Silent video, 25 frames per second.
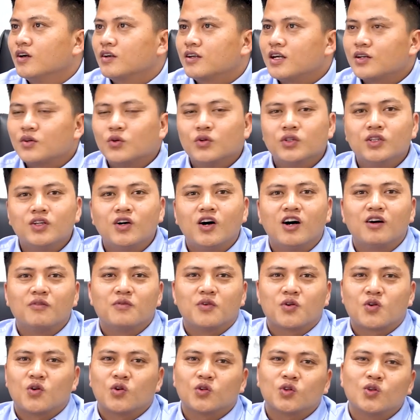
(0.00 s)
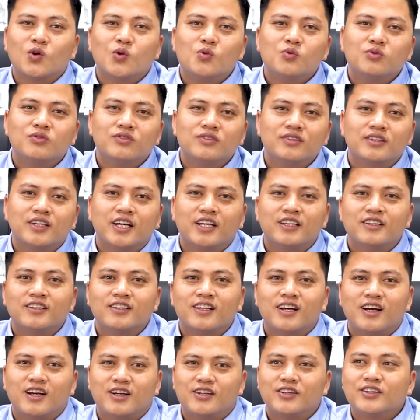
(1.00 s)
các đối tượng mà có tung lên